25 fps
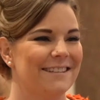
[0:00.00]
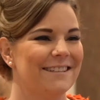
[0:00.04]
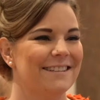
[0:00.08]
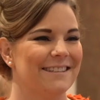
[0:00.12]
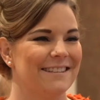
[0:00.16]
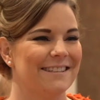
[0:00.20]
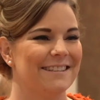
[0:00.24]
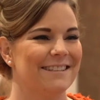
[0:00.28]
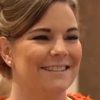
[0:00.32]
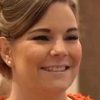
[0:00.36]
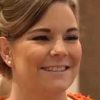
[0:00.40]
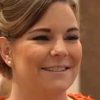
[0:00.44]

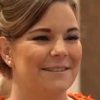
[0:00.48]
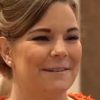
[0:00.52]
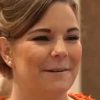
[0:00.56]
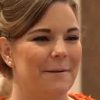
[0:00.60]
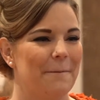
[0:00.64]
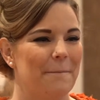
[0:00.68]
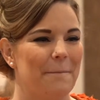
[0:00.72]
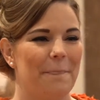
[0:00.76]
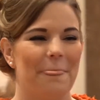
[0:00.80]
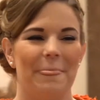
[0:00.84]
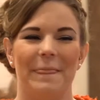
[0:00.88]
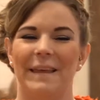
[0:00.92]
Sie waren noch
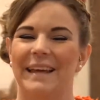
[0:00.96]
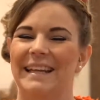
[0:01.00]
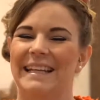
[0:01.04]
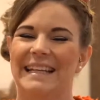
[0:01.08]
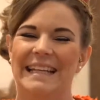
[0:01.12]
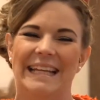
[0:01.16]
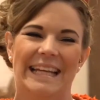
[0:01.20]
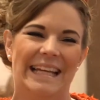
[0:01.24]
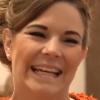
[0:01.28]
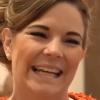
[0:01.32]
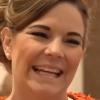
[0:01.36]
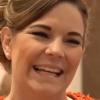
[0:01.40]
gar nicht oben,
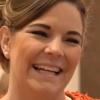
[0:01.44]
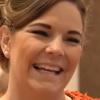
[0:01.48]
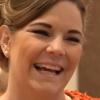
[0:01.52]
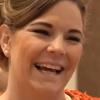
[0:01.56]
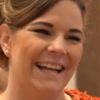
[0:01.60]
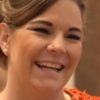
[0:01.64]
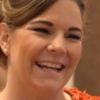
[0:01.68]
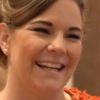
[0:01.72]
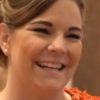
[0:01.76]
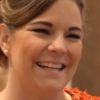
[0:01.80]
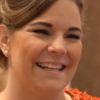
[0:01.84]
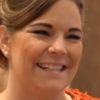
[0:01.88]
nee, oder? Nee,
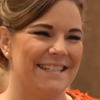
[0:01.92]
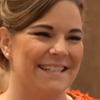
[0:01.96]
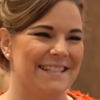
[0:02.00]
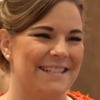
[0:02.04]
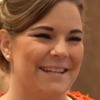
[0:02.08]
leider nicht.